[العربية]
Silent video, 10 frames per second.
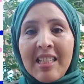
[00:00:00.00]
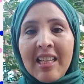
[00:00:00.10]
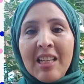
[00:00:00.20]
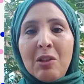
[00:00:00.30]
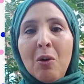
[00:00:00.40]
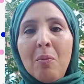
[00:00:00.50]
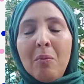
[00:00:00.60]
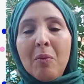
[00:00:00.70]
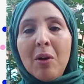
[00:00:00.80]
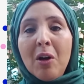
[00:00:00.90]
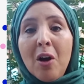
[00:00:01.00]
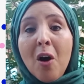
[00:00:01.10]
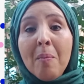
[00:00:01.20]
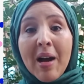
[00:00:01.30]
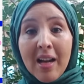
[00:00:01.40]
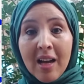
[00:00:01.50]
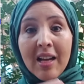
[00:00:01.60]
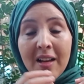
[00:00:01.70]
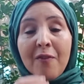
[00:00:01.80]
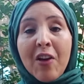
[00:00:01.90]
يقدهم هما
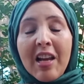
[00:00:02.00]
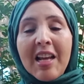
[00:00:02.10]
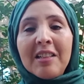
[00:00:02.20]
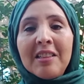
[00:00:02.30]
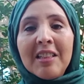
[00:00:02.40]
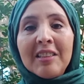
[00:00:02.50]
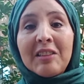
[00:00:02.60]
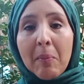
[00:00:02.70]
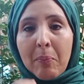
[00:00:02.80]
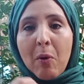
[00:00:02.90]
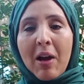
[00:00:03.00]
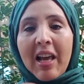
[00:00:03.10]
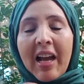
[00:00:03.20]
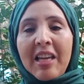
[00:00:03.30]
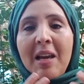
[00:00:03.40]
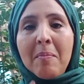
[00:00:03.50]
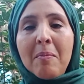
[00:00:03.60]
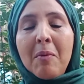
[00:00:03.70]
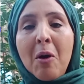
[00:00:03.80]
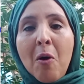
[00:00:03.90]
فعلا تربوا على
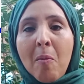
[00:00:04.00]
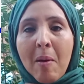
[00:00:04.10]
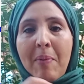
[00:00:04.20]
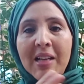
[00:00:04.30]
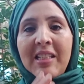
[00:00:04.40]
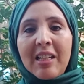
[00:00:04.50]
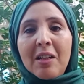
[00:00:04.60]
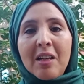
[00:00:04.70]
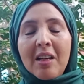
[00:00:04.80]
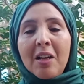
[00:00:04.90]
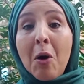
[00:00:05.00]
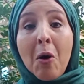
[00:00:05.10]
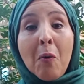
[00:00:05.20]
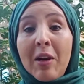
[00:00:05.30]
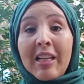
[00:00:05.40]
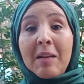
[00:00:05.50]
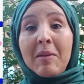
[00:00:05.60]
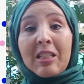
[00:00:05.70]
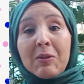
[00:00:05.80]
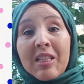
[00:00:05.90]
قيم ومبادئ ولكن
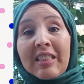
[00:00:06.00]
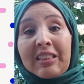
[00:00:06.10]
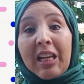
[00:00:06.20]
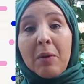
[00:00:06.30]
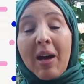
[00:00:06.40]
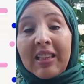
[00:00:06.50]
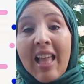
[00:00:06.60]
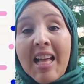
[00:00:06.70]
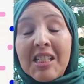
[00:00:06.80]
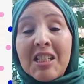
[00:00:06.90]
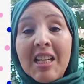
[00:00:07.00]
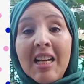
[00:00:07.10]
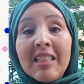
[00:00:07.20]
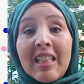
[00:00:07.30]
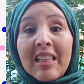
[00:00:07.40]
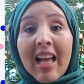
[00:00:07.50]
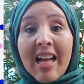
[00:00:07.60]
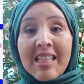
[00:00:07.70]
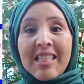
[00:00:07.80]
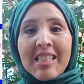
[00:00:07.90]
ملي تيوصل الدري واحد لاج تتلقاه
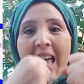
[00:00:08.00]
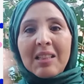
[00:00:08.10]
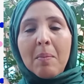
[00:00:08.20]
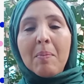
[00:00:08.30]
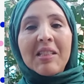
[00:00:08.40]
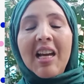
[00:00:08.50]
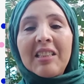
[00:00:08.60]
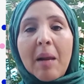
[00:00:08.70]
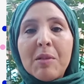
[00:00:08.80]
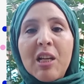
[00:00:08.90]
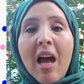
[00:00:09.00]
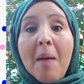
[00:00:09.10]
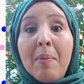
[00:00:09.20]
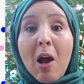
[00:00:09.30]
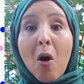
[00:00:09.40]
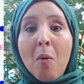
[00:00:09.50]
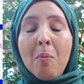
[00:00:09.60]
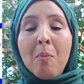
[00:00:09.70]
تيصطدم ما تيحترمش لا اب لا ام